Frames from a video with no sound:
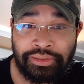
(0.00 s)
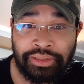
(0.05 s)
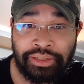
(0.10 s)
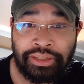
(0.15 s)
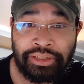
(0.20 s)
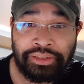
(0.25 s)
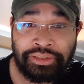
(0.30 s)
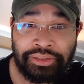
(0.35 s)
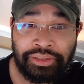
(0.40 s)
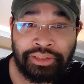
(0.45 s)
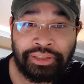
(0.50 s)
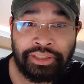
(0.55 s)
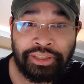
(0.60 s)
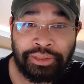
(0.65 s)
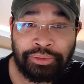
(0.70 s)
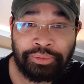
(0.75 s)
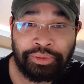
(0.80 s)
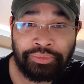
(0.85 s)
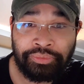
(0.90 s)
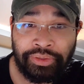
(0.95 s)
cho nên trước
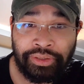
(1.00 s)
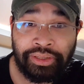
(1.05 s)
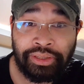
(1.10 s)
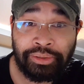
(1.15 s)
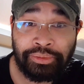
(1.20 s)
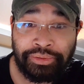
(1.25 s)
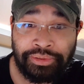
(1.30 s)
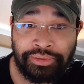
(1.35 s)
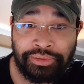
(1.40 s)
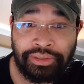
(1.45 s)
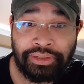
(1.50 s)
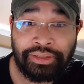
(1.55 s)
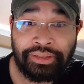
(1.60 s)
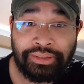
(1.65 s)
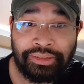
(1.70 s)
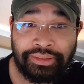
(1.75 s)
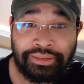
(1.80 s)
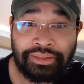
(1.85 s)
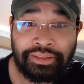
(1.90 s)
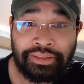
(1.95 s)
khi quý vị hiểu
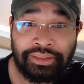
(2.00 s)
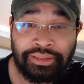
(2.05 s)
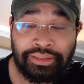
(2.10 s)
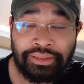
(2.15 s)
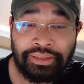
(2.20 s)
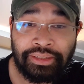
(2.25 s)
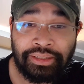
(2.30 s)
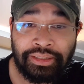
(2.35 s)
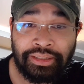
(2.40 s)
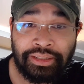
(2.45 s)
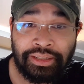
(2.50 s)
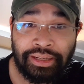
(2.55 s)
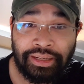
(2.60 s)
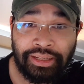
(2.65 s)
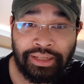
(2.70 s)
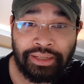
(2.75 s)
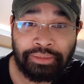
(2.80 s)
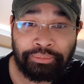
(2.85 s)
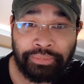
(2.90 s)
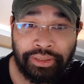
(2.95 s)
chuyện thì
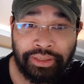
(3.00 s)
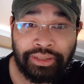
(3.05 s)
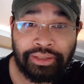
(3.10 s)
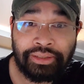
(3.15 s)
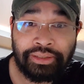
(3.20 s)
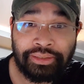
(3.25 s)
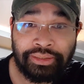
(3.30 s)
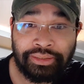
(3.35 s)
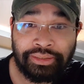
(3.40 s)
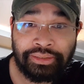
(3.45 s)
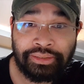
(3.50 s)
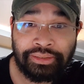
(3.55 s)
hãy làm ơn